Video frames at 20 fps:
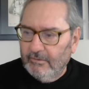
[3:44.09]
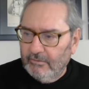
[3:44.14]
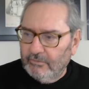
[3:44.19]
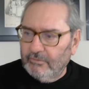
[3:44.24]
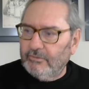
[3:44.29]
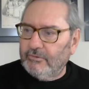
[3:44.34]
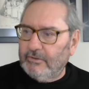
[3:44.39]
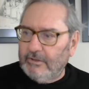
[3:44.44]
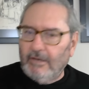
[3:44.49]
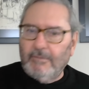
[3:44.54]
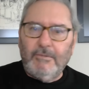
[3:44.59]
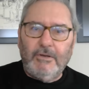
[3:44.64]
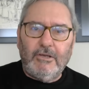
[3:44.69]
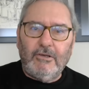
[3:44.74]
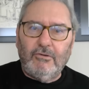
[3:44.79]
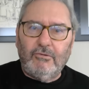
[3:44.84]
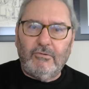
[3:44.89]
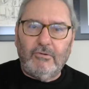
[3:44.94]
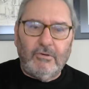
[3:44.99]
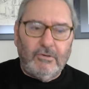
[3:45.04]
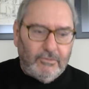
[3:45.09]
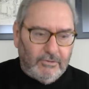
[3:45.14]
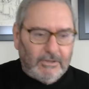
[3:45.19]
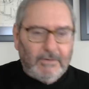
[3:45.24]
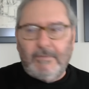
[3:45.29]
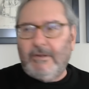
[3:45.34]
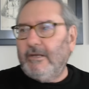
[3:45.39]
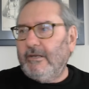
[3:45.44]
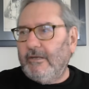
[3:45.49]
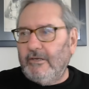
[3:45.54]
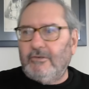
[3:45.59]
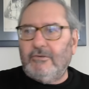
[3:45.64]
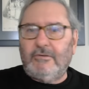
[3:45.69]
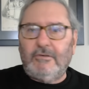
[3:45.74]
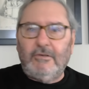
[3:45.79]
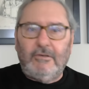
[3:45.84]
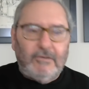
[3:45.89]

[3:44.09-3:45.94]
Rusya mı gidiyor? O zaman gitsin